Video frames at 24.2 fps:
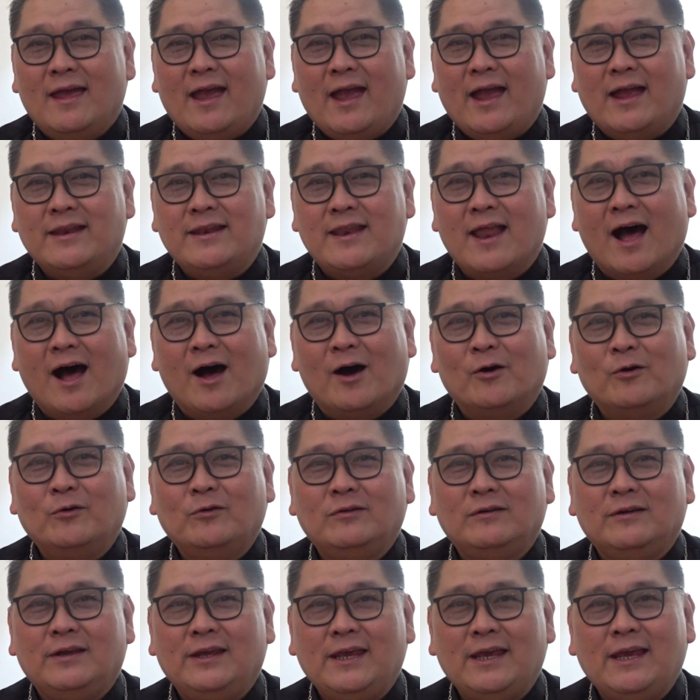And
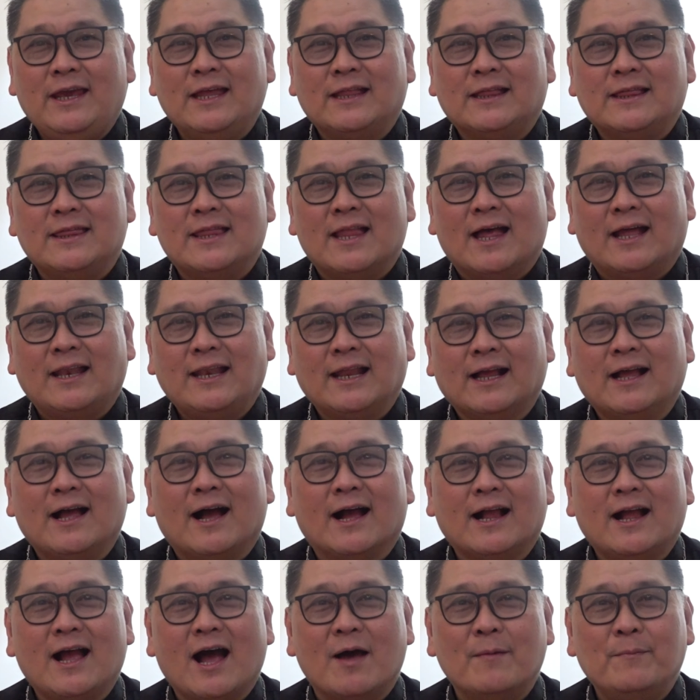now, higit na
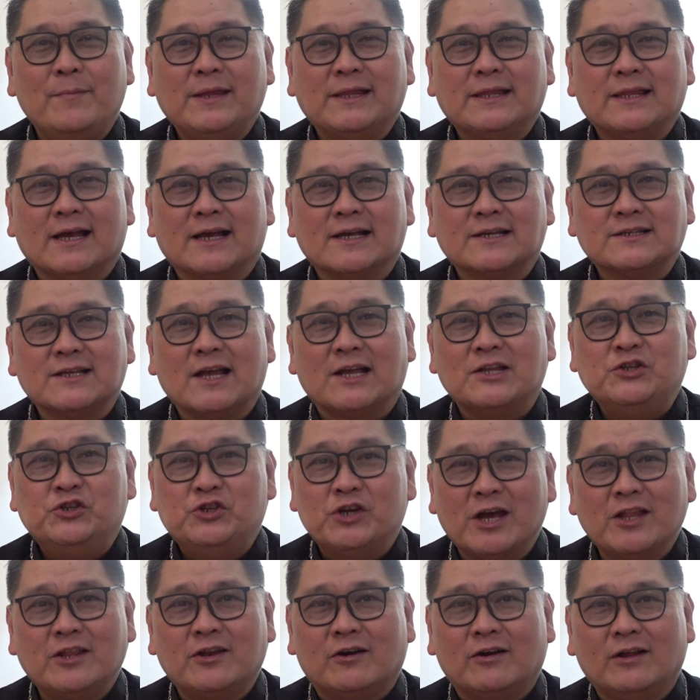nagagamit as a
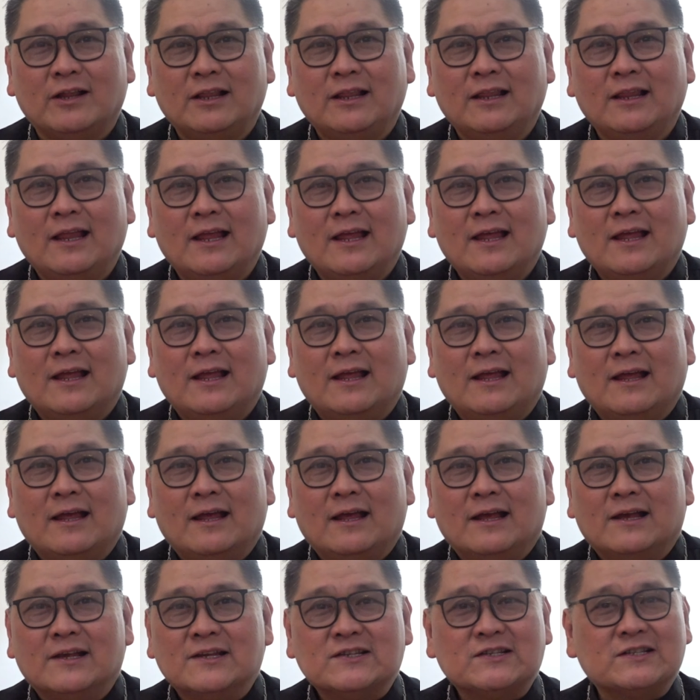general
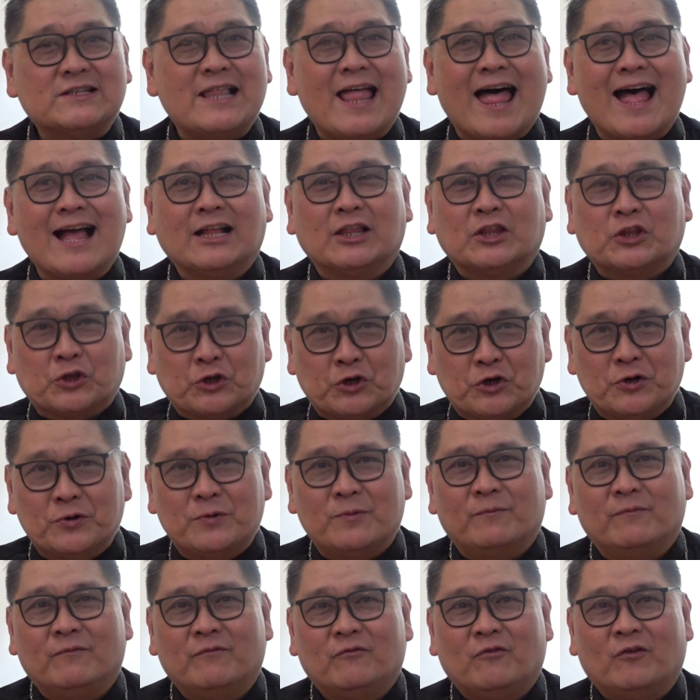slang
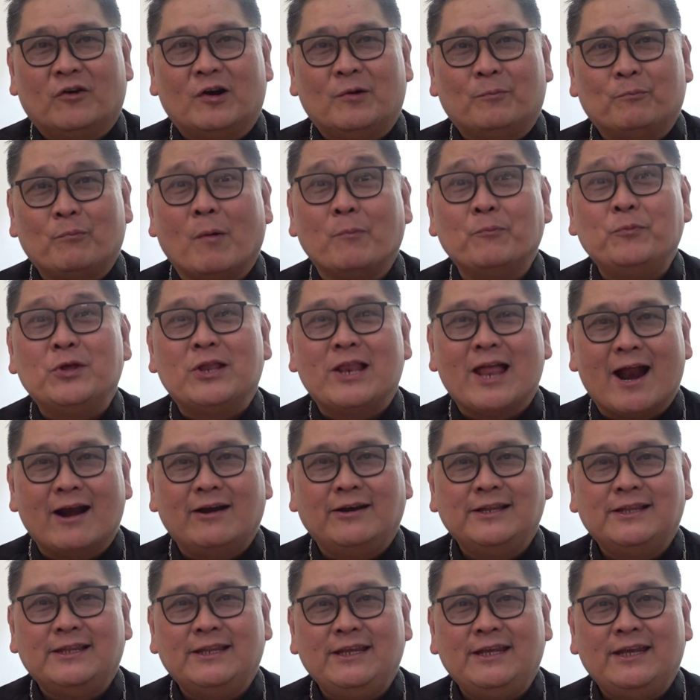term for
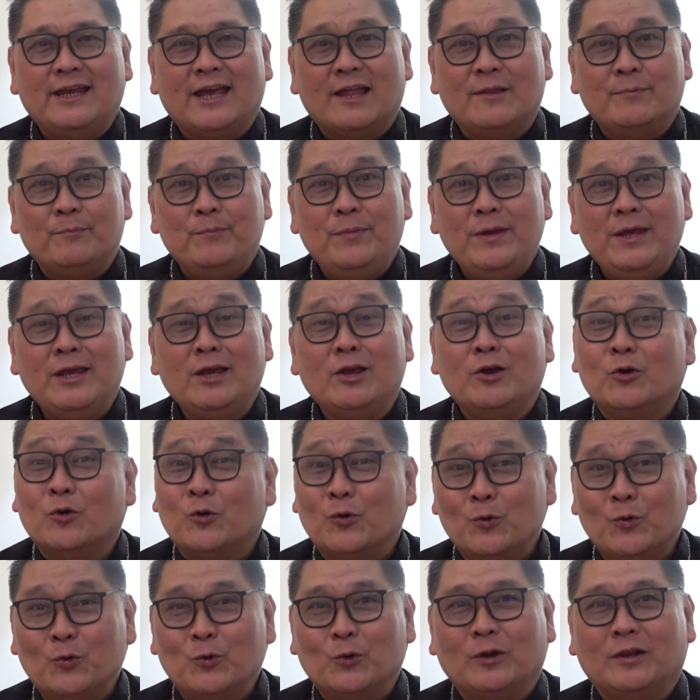popularity and being
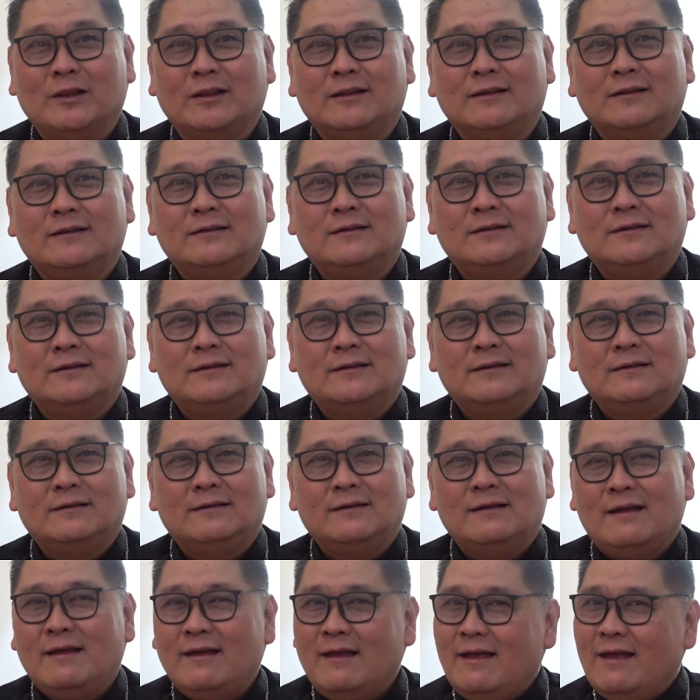cool.
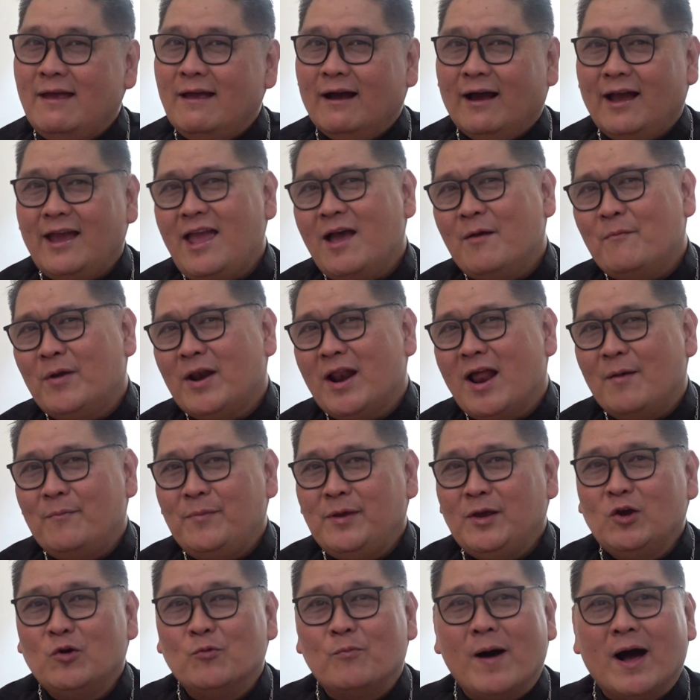Kaya
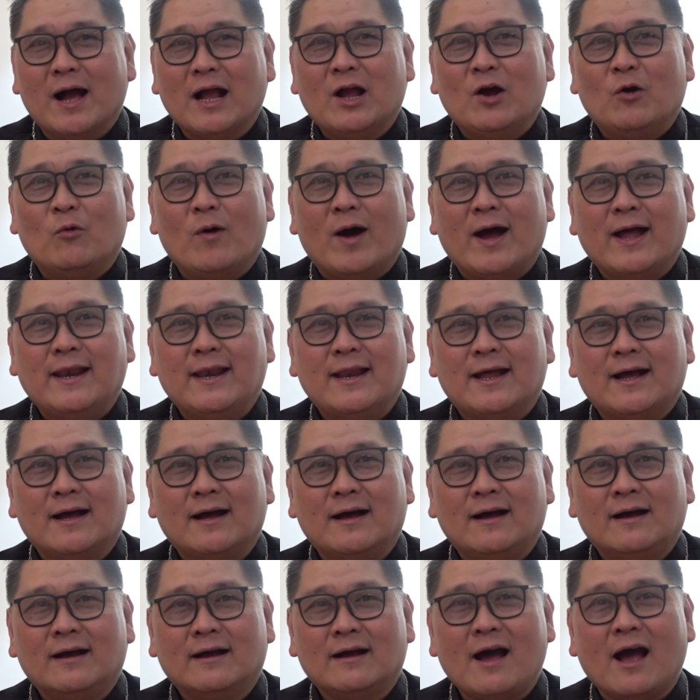maraming gumagawa
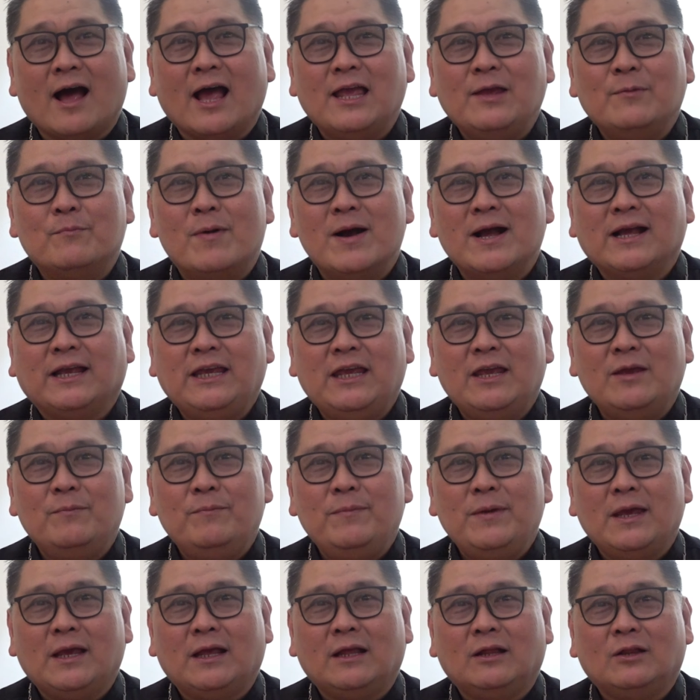ng kakaibang
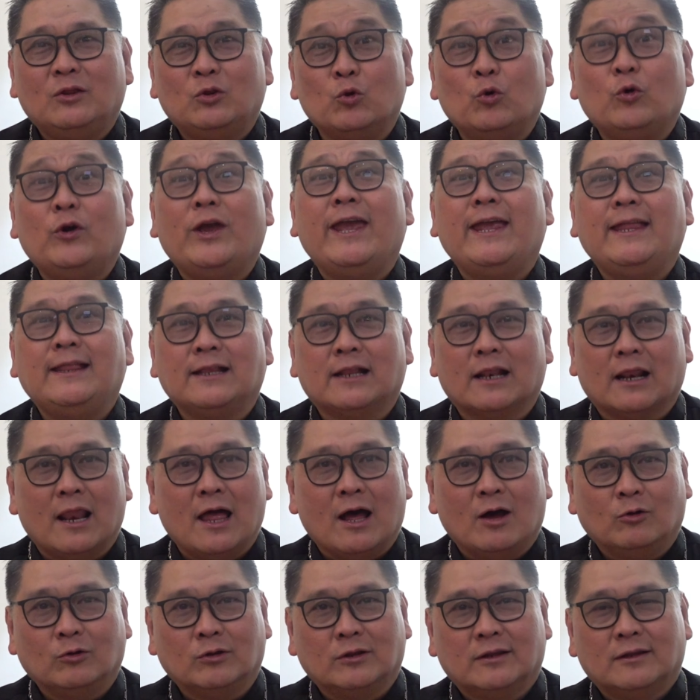gimmick to gain
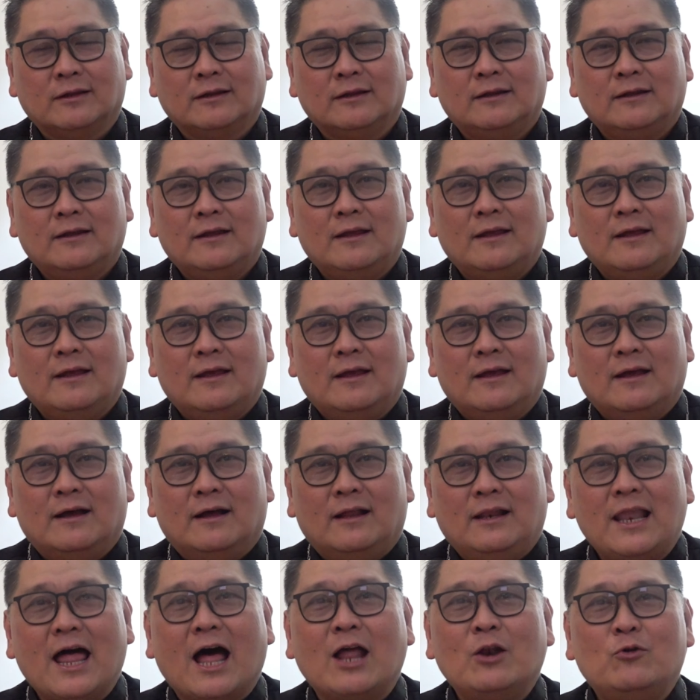clout,
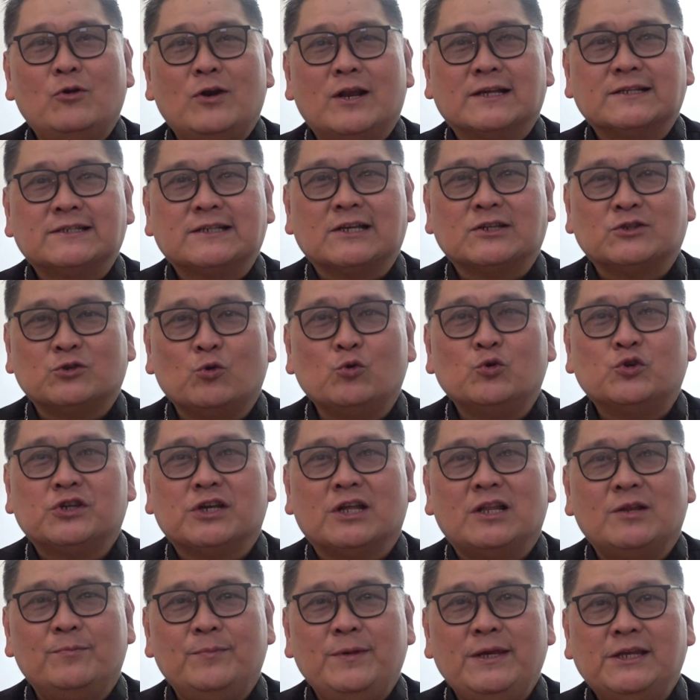lalo na sa
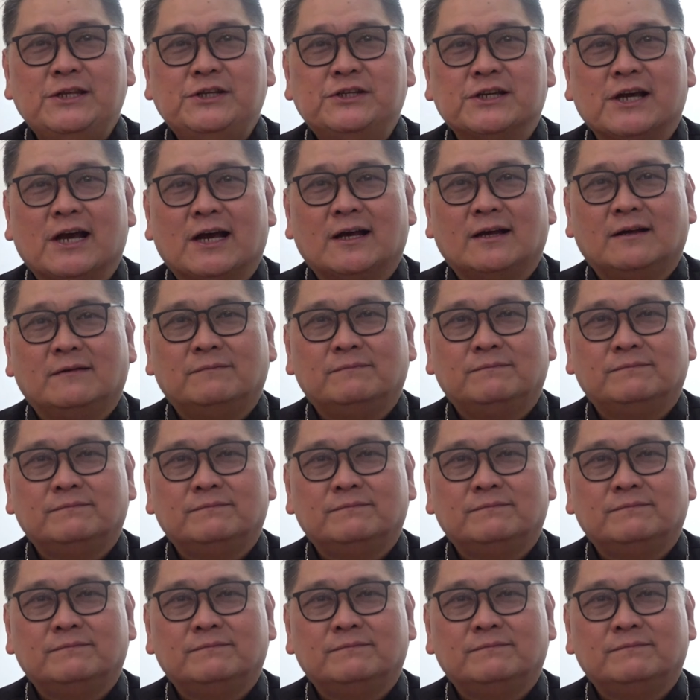social media.